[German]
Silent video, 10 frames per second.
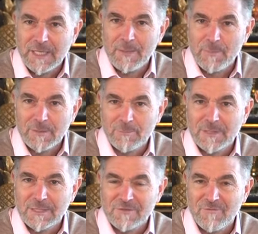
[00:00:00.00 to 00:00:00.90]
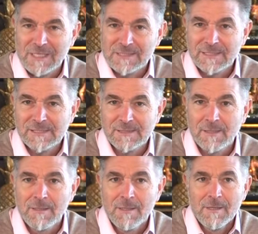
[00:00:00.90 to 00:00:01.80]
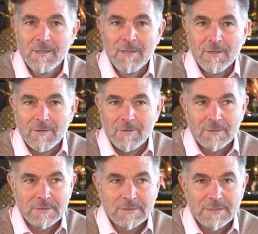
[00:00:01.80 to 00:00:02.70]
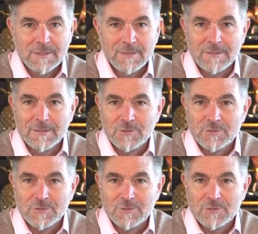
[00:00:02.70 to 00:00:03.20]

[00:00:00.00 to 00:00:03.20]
Heimat, bin also Wahldresdner. Und äh,